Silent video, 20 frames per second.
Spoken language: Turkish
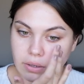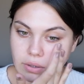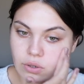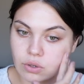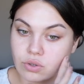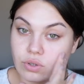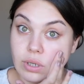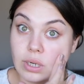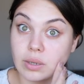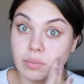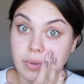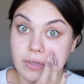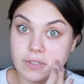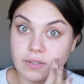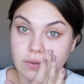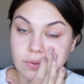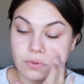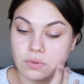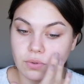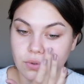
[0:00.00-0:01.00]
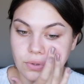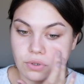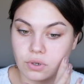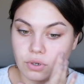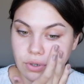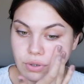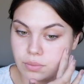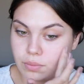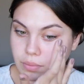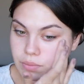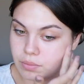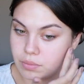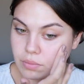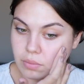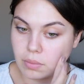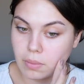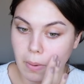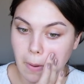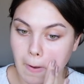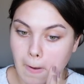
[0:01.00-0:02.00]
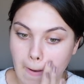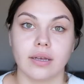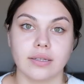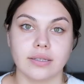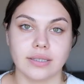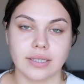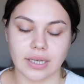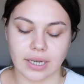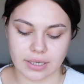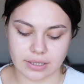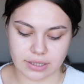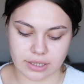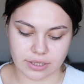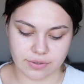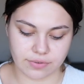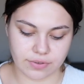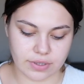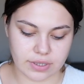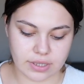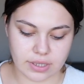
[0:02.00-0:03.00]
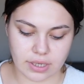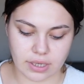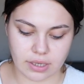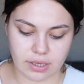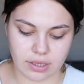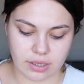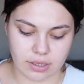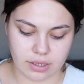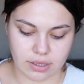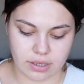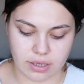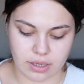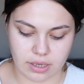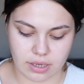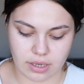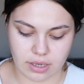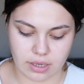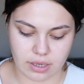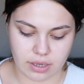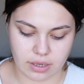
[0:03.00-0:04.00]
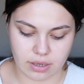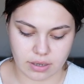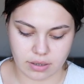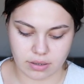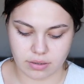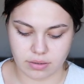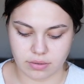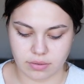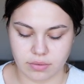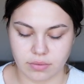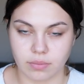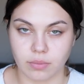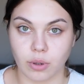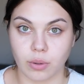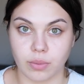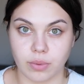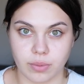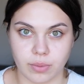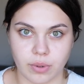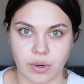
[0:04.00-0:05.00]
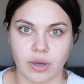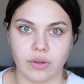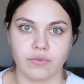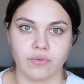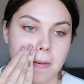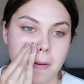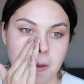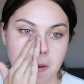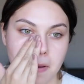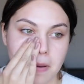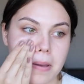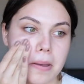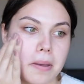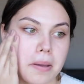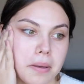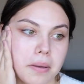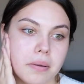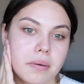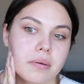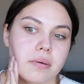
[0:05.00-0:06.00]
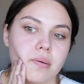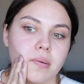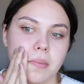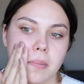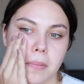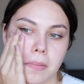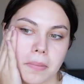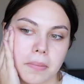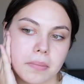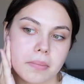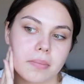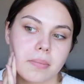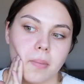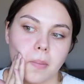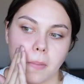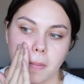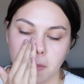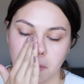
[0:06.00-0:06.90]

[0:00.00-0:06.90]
Gözenek bazını uyguluyorum. Diğer tarafı ise e, Bobbi Brown vitamini uyguluyorum.